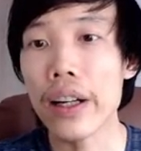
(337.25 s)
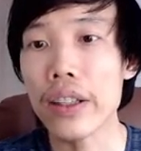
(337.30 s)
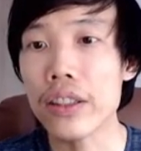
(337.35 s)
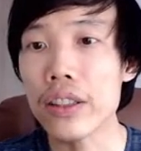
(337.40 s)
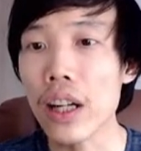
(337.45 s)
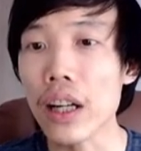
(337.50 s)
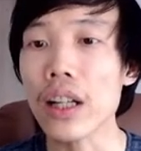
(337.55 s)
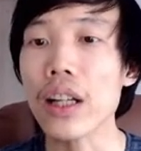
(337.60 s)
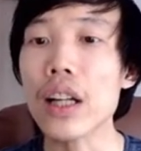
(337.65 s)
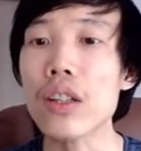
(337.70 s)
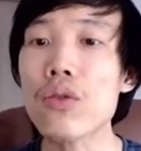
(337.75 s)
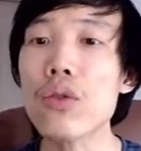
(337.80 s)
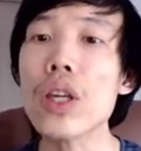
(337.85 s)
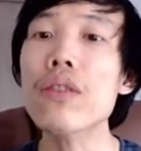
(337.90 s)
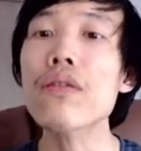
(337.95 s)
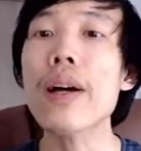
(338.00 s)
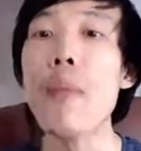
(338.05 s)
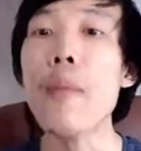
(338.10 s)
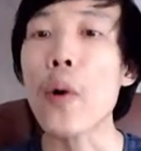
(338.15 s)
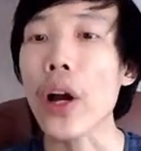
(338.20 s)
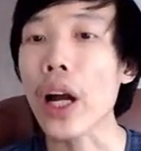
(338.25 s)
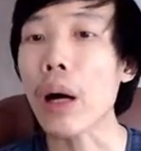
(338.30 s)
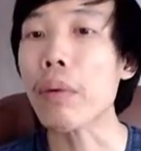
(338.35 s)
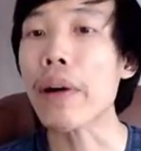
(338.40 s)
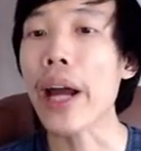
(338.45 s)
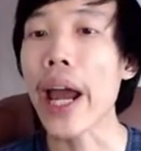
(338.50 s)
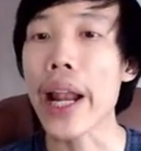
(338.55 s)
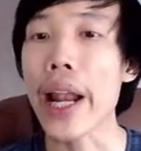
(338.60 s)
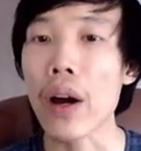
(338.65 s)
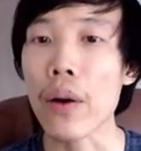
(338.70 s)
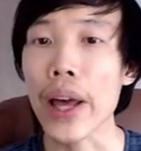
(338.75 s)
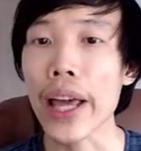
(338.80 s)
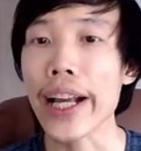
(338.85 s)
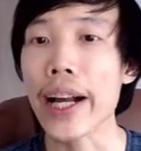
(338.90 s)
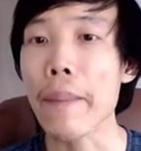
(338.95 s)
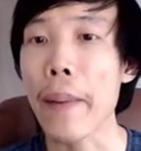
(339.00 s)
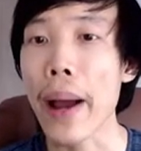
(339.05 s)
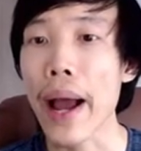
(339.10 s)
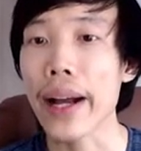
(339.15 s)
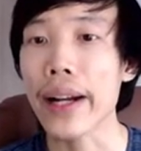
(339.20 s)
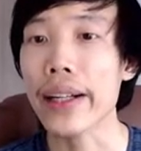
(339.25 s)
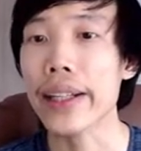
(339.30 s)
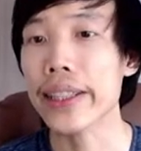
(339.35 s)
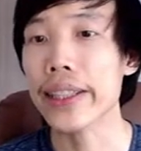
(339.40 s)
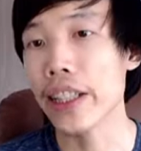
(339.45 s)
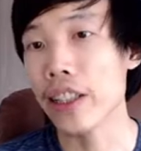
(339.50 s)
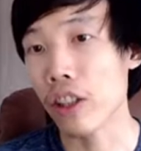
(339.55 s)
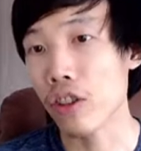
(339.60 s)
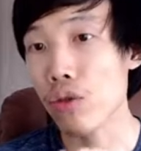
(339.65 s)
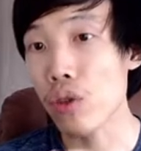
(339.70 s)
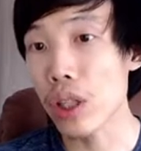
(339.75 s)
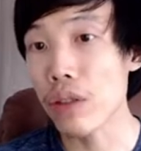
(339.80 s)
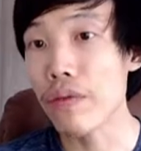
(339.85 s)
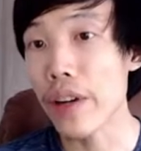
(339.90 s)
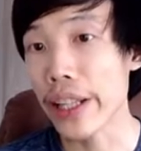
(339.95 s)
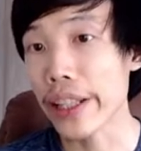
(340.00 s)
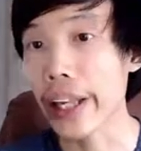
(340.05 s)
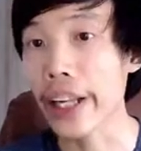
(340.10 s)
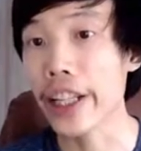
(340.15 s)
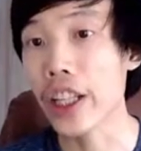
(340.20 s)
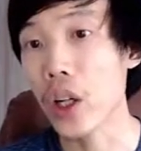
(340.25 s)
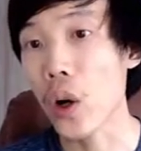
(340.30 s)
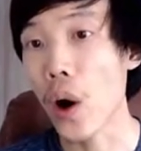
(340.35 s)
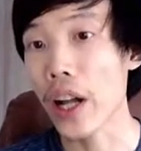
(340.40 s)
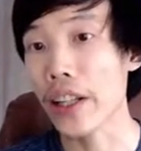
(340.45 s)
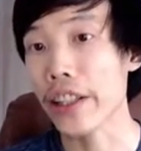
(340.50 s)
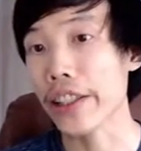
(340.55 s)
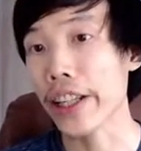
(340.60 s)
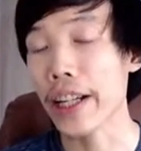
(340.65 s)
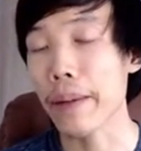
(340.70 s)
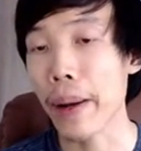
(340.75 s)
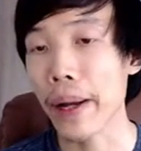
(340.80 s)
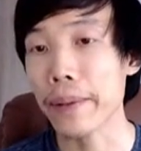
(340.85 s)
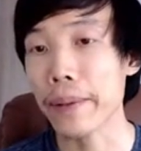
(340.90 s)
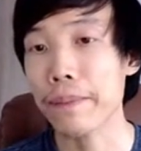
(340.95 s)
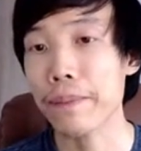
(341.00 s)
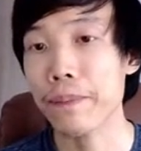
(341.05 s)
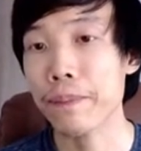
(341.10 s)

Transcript: rất là chuyên về một công nghệ nào đấy các bạn. Người ta sẽ chuyên về technical architect các bạn.